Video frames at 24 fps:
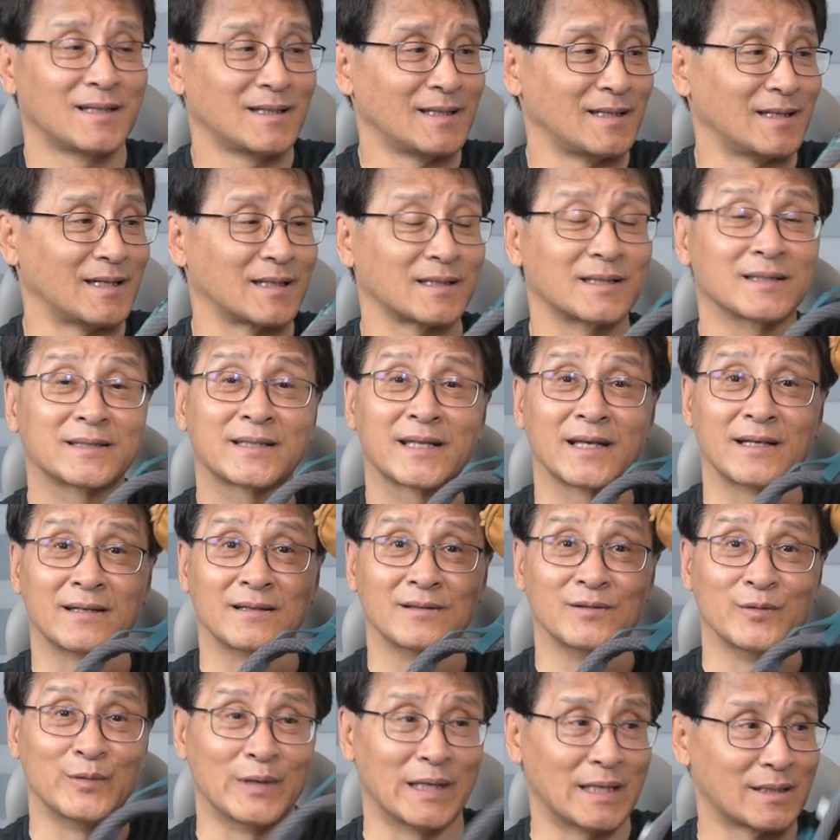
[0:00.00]
예
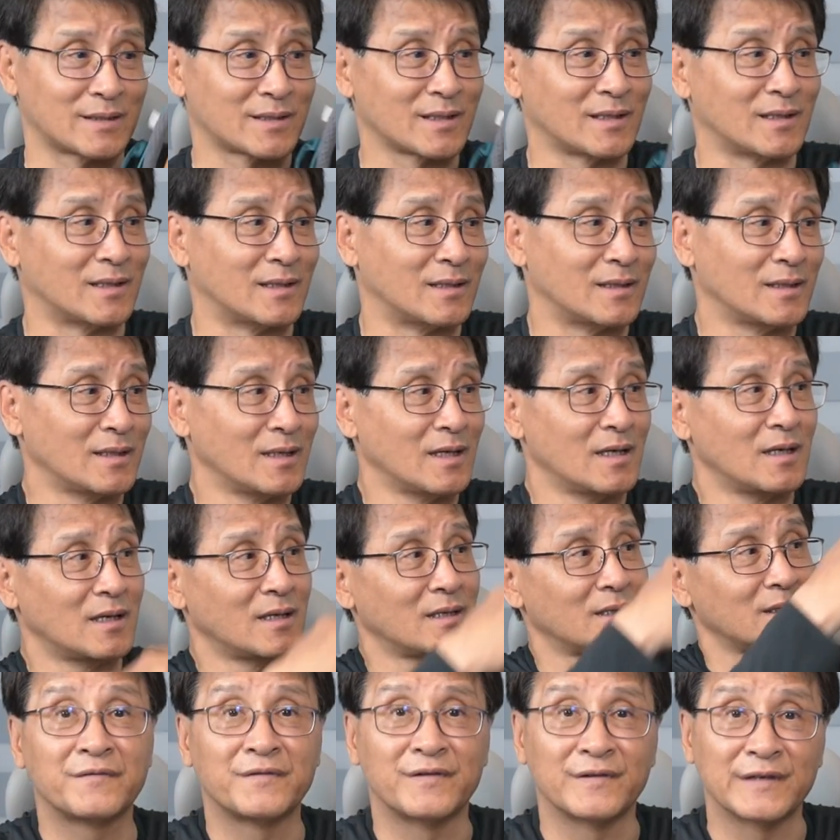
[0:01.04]
그때를 위해서
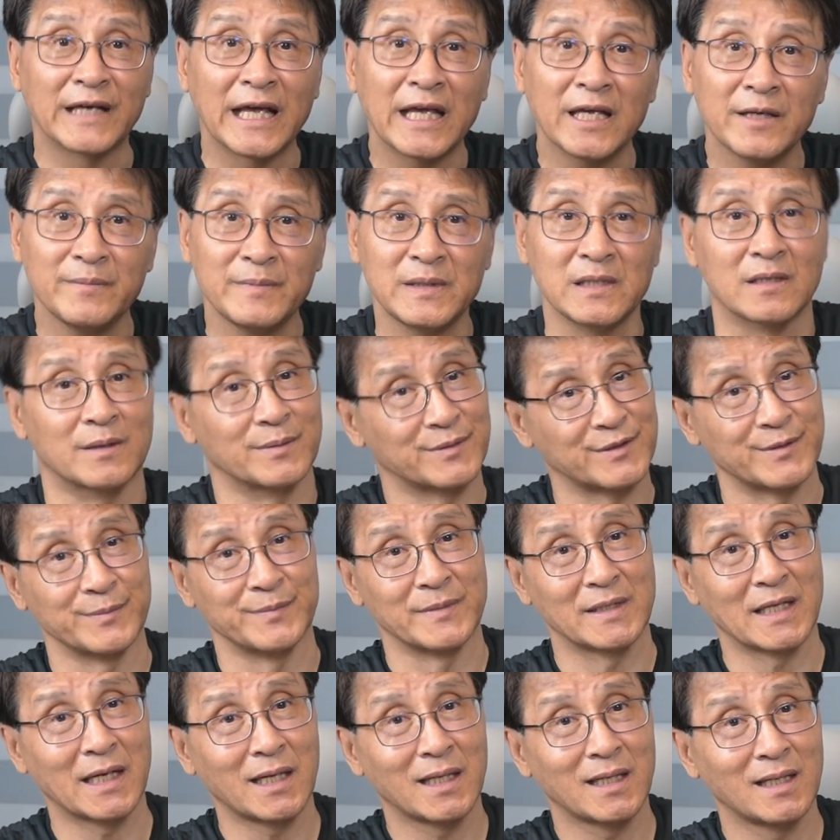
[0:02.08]
프레임이
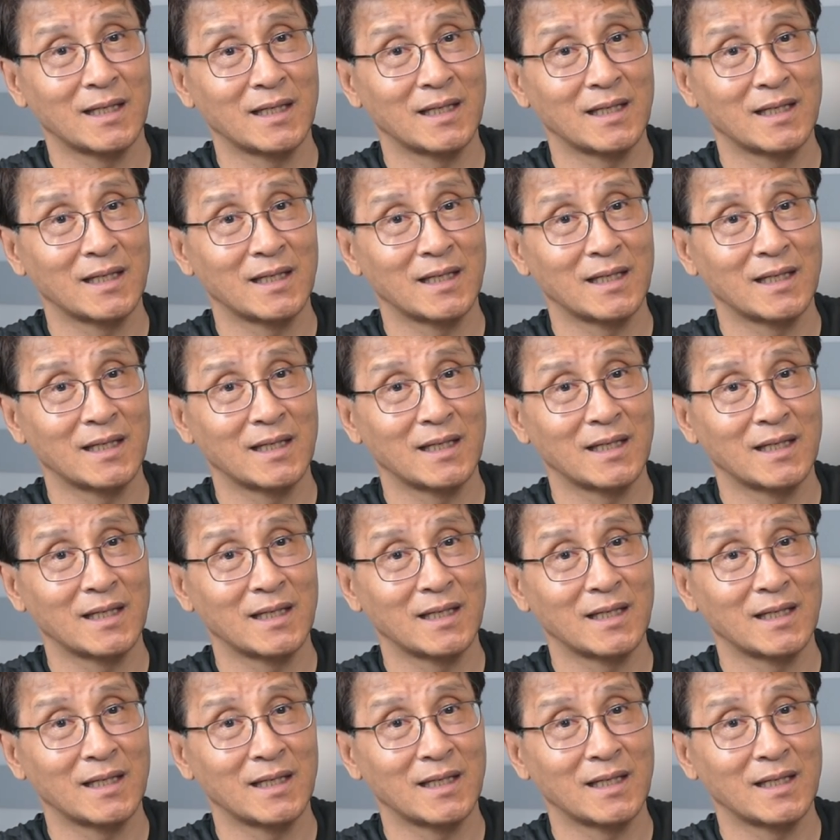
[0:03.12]
없습니다.